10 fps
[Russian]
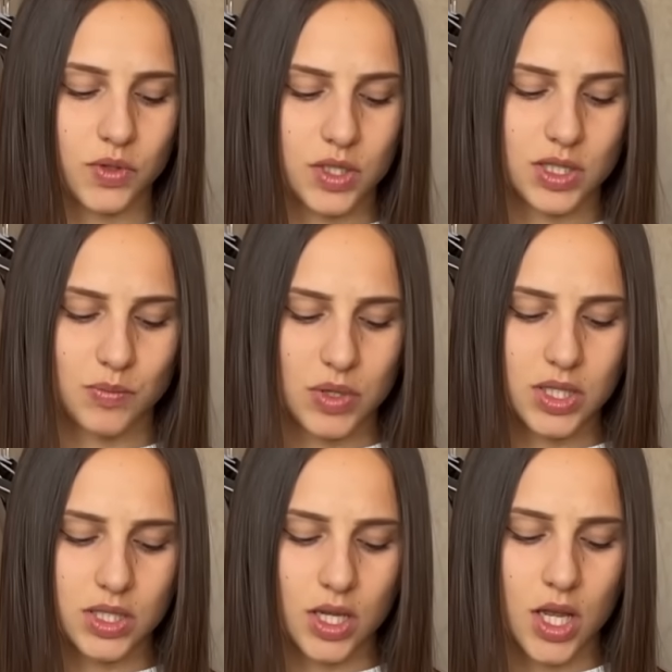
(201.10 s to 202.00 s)
вот эти
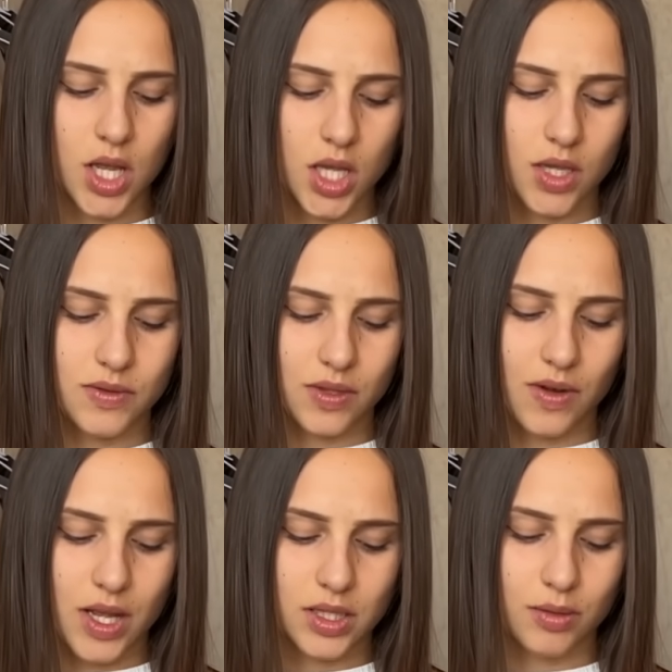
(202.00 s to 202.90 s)
спицы и
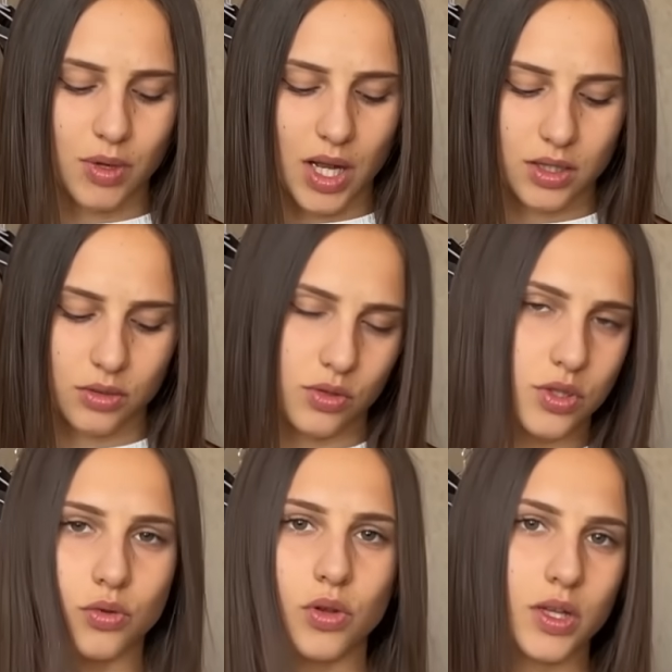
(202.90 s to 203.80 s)
вставляет обратно. То
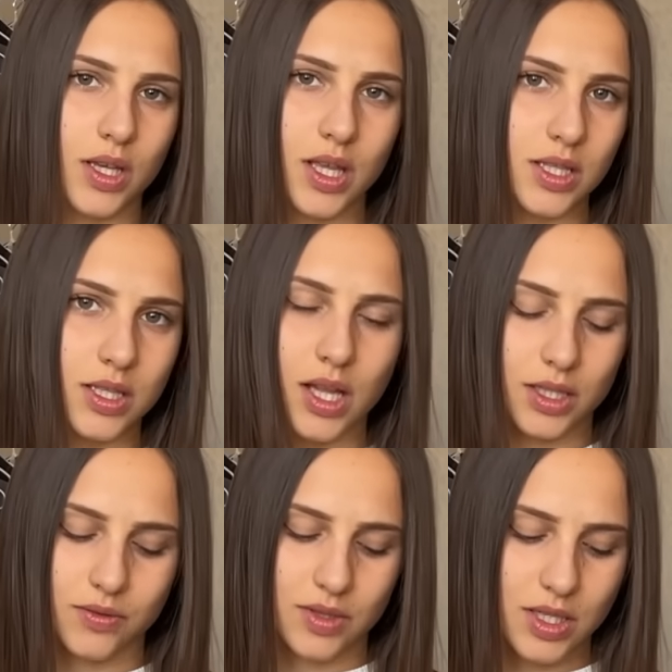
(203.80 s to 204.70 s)
есть иголкой я не стала
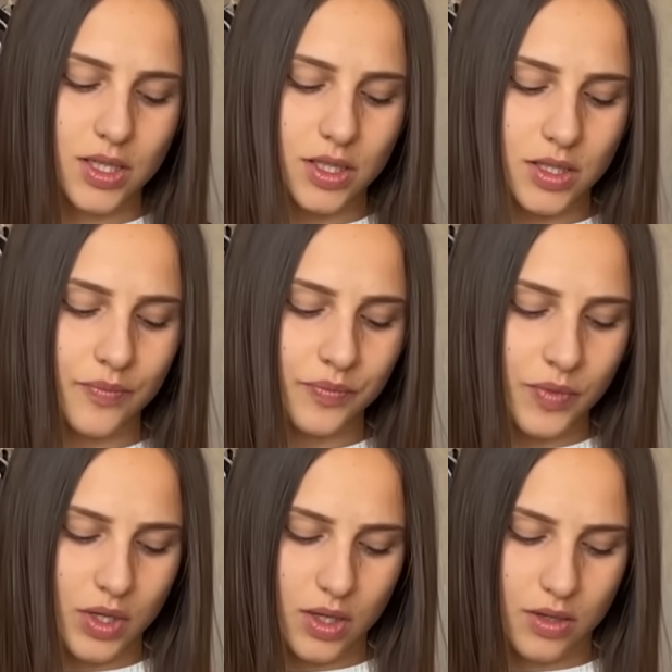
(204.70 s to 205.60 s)
этого делать
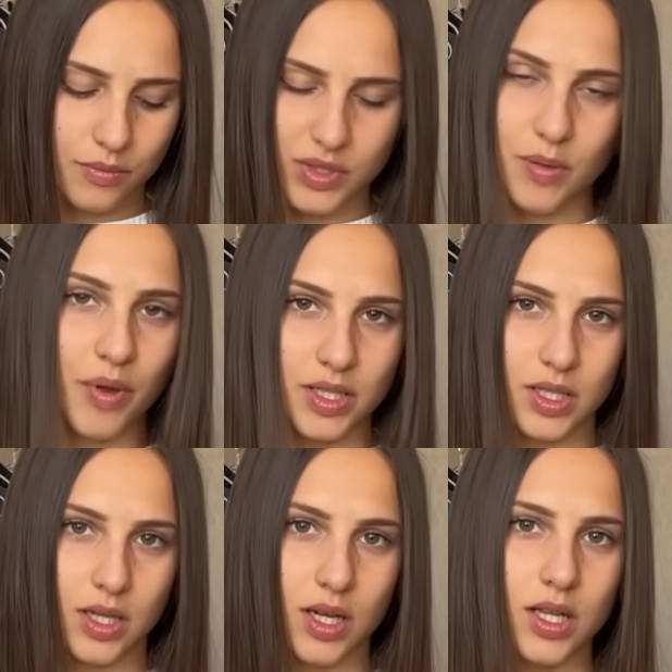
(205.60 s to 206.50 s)
Э,
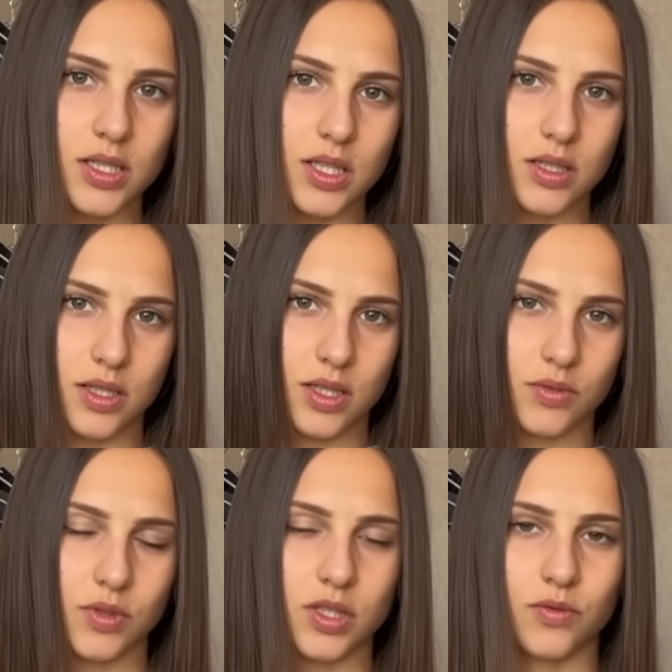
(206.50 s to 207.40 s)
безопаснее гораздо
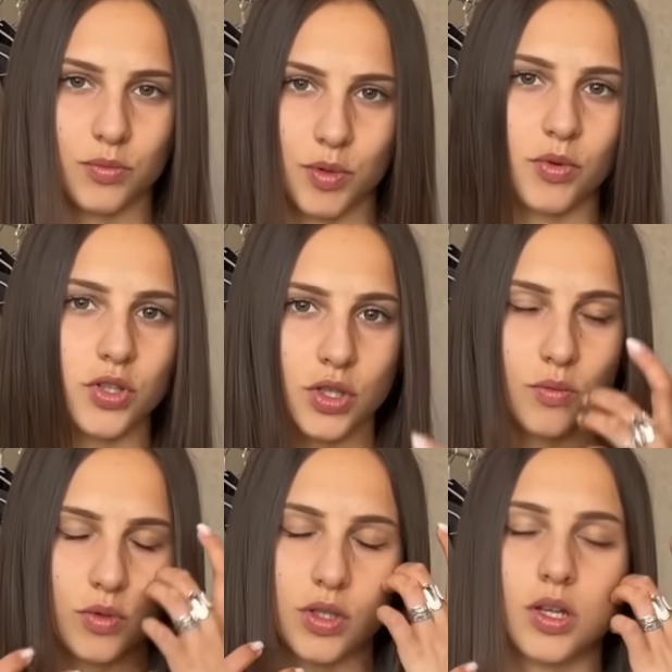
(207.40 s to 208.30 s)
делать вот этим вот
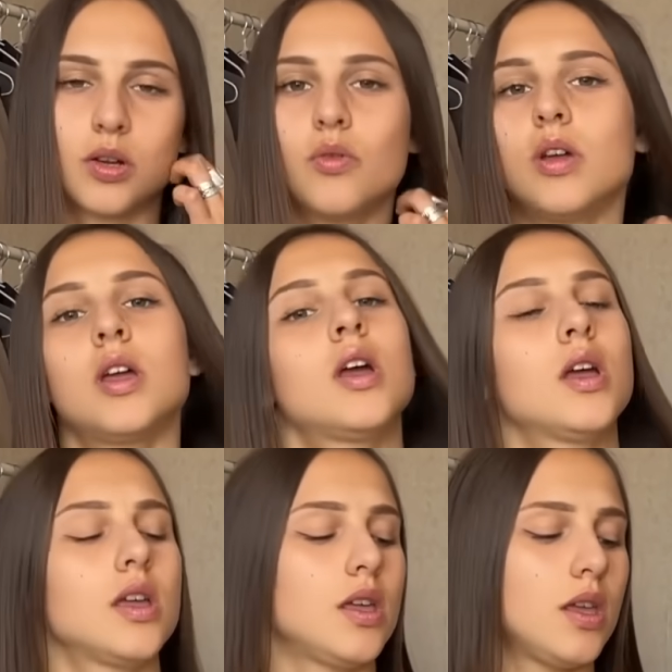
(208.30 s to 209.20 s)
приборчиком, он недорогой,
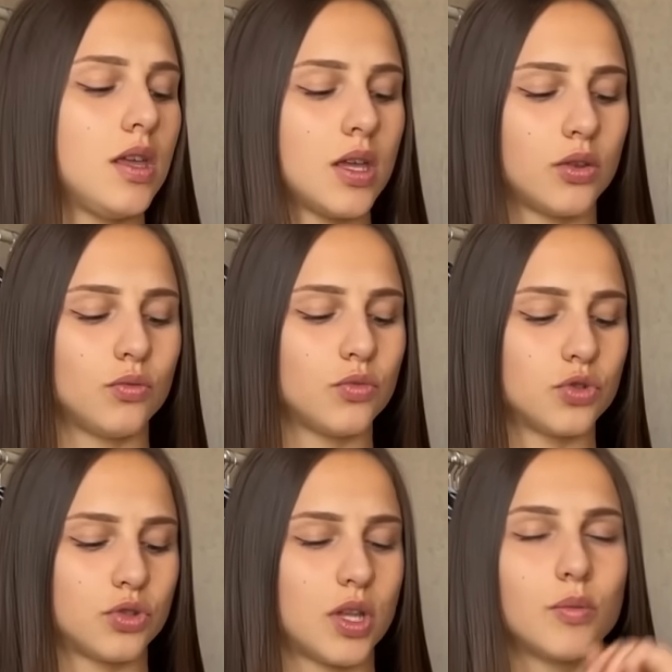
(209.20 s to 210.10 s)
и я думаю,
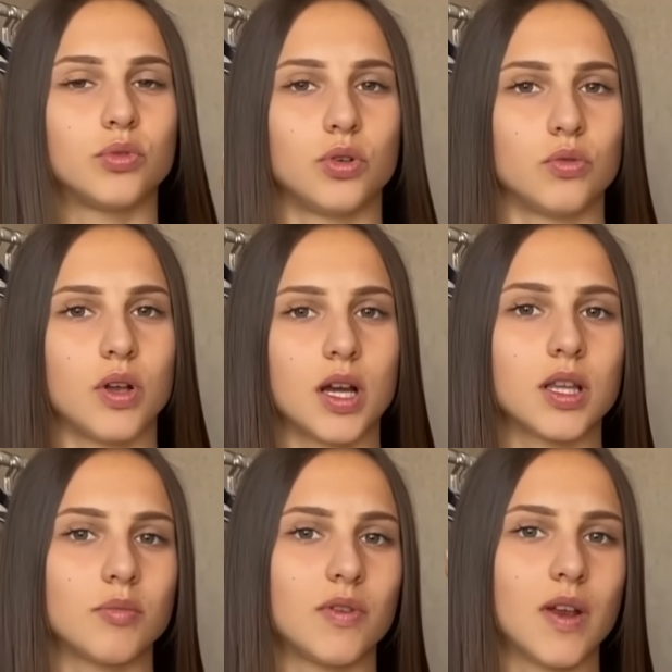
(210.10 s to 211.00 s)
что я буду
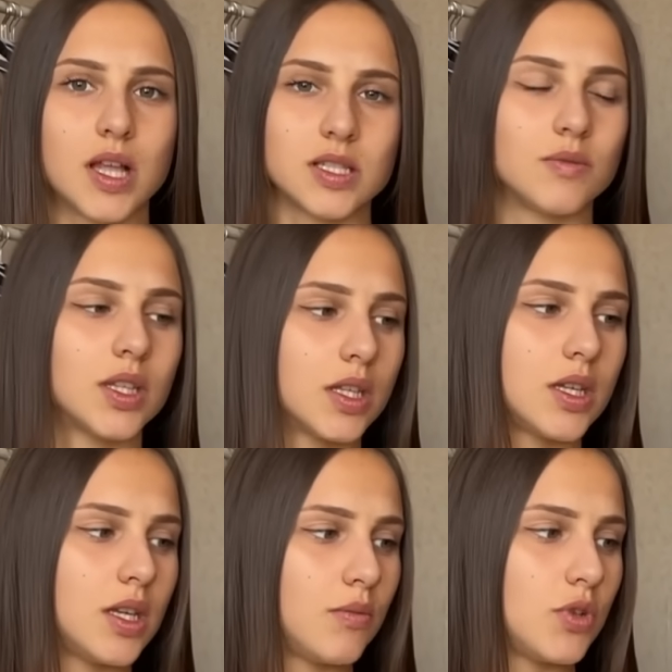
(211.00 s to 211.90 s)
регулярно обновлять именно
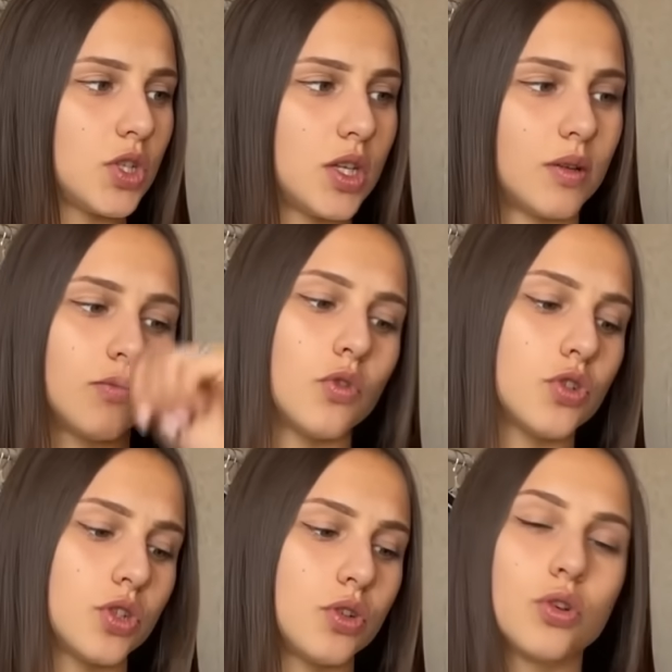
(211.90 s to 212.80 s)
такие ремешки.
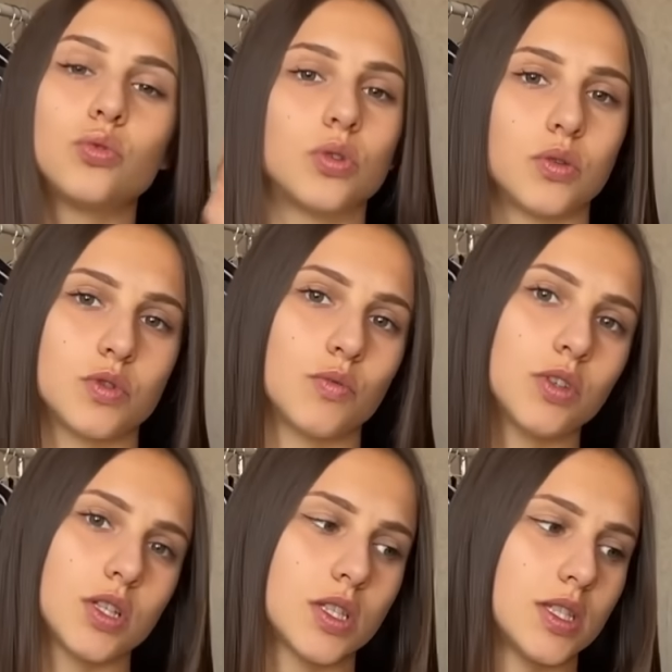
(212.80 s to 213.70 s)
Очень круто, он
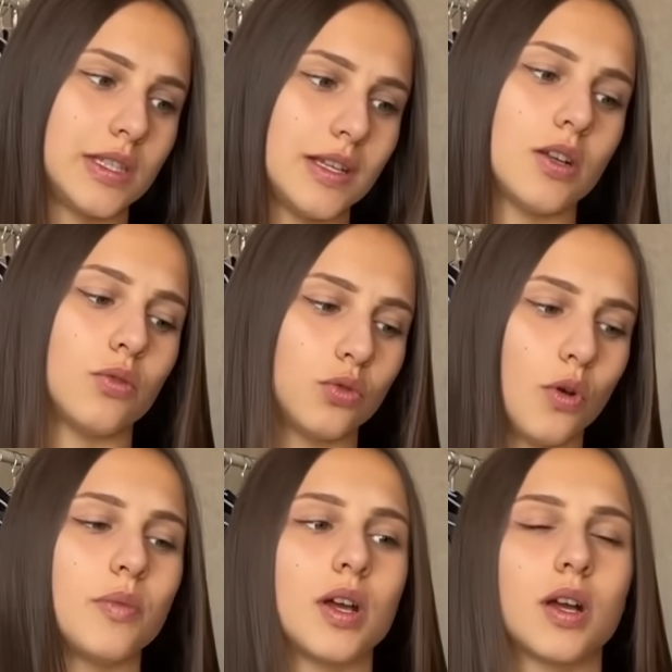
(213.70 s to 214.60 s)
смотрится стильно,
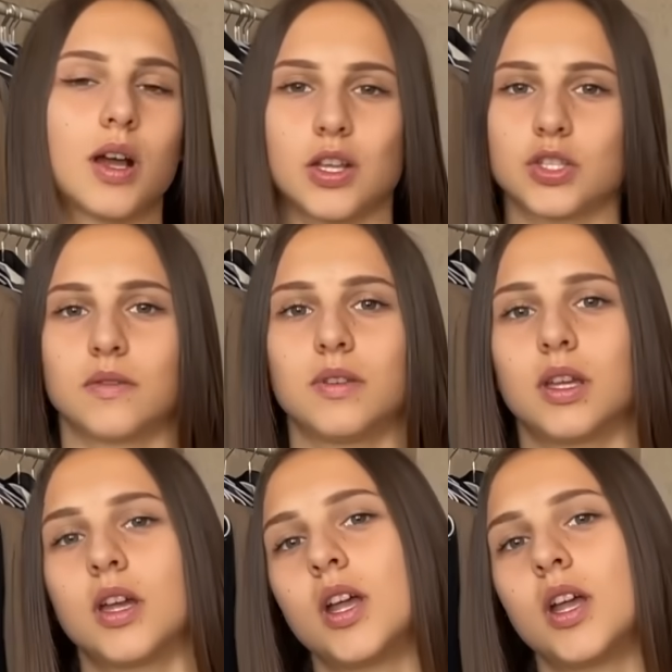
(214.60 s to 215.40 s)
удобно, качественно,